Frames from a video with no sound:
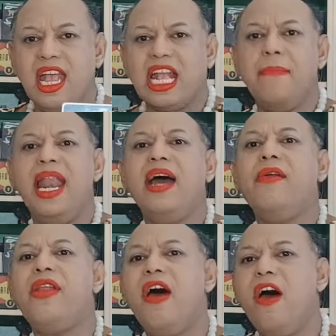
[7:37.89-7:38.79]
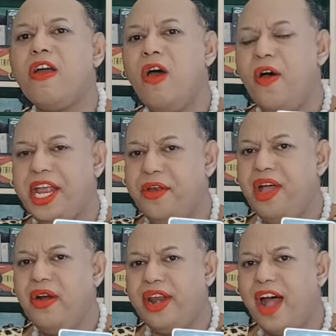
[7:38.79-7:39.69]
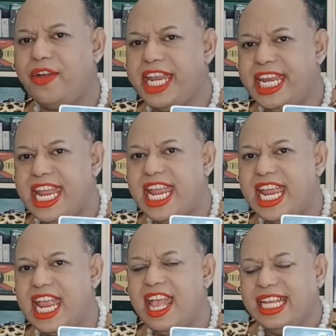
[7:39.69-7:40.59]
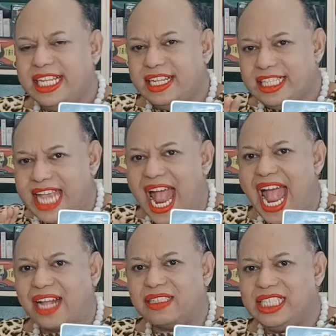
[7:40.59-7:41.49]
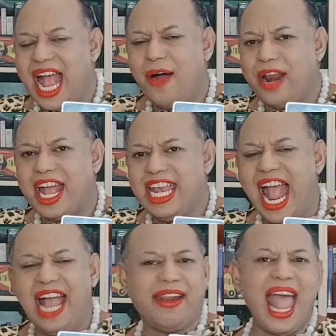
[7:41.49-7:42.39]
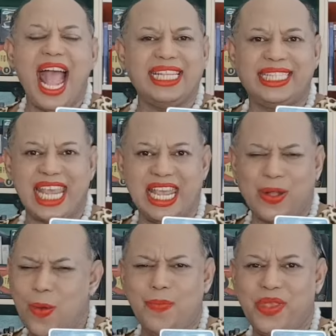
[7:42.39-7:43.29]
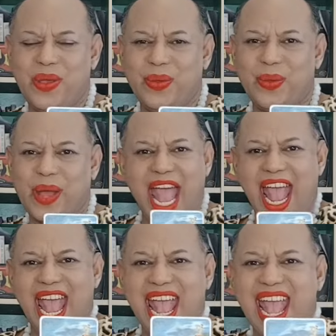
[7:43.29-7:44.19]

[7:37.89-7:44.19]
กำลังรอคอยเรื่องราวดี ๆ จากชาวลัคนาราศีกุมอยู่ค่ะ